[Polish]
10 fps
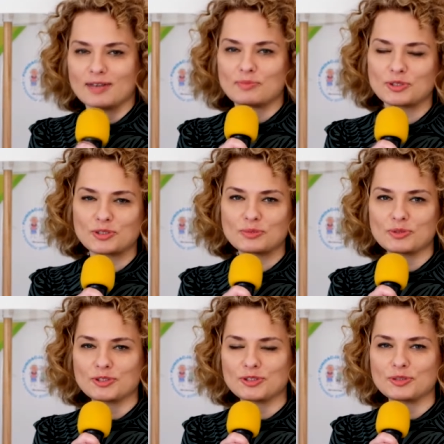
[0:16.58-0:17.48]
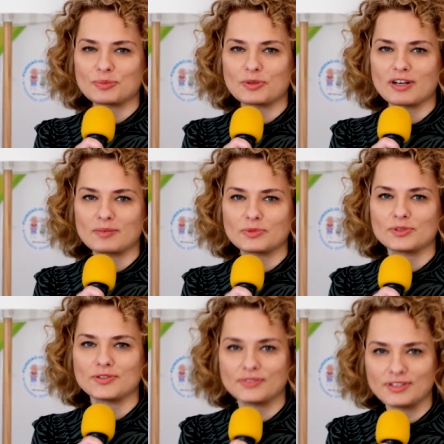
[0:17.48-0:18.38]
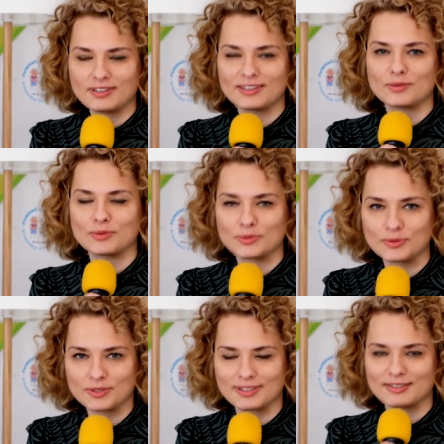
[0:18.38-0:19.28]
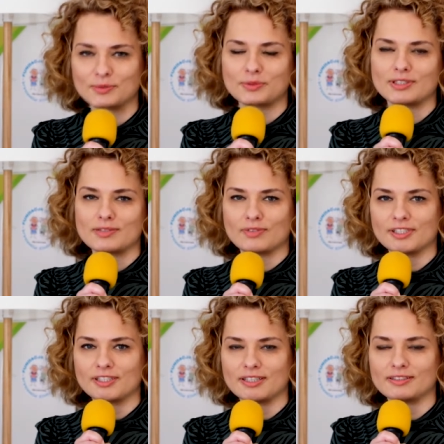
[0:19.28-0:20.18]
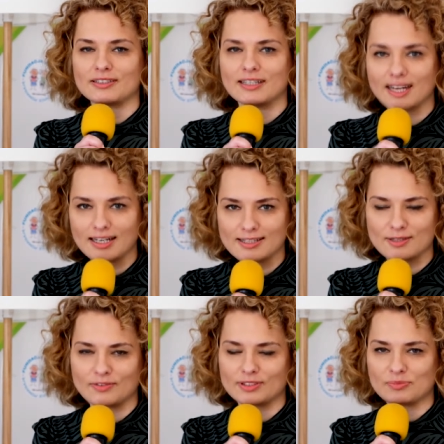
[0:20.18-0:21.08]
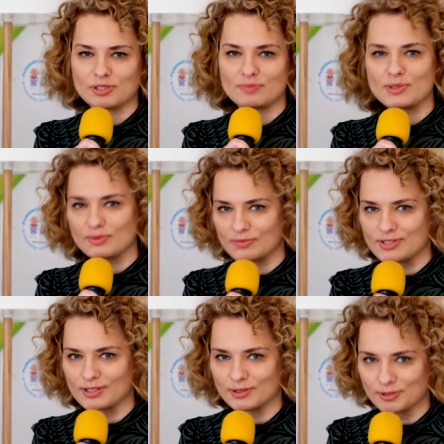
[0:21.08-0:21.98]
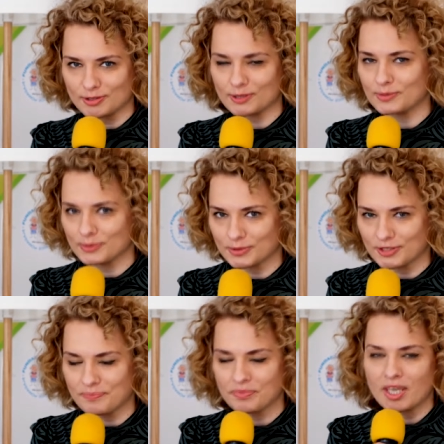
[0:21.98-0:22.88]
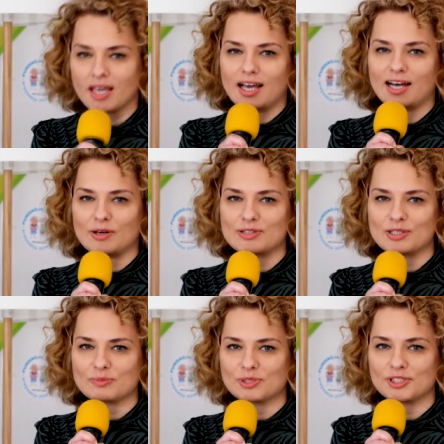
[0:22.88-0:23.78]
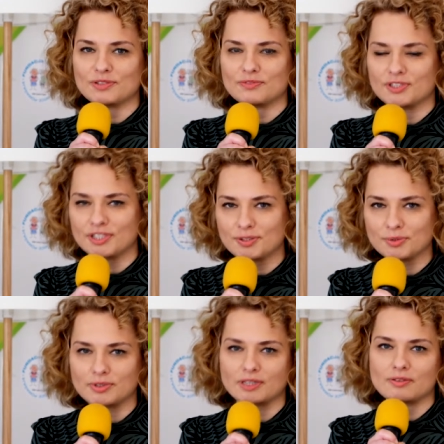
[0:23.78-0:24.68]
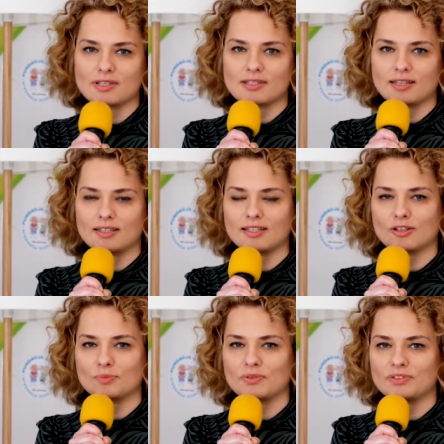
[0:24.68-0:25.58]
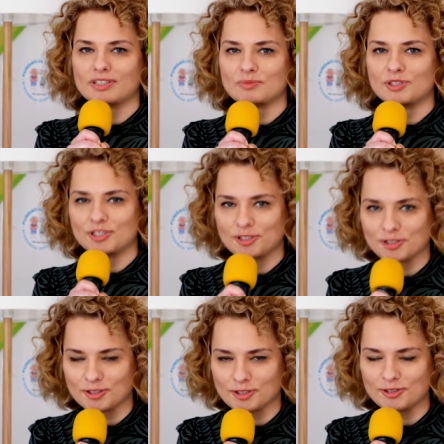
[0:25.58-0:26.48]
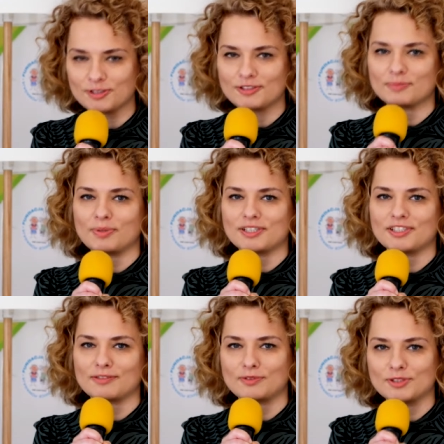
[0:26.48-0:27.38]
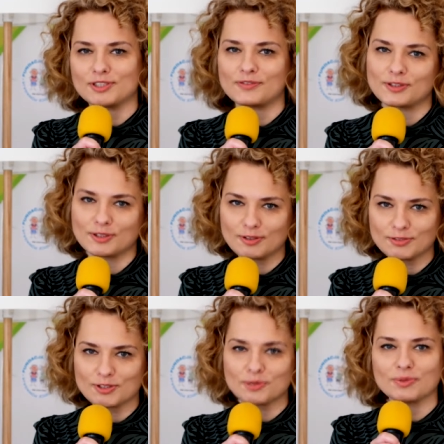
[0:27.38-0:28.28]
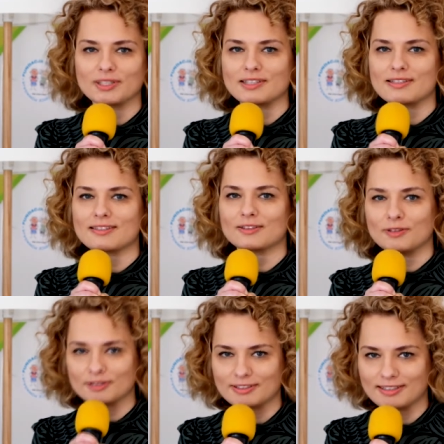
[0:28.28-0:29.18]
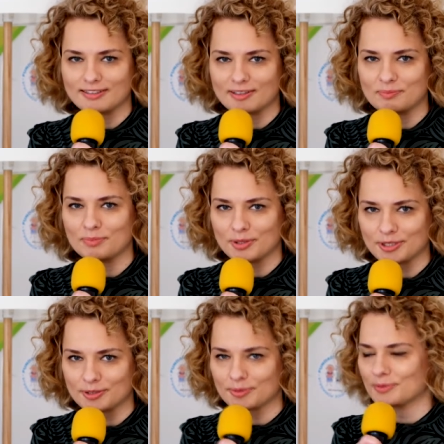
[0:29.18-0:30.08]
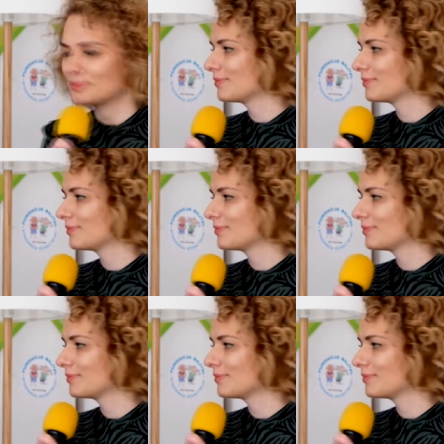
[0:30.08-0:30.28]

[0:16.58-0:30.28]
Możesz dołączyć do programu Dziwik Kultury, który jest właśnie realizowany przez Mysłowicki Ośrodek Kultury. A o całym przedsięwzięciu i jego zasadach opowie nam dzisiejszy gość, Basia Wójcik-Wiktorowicz, która jest koordynatorem projektu.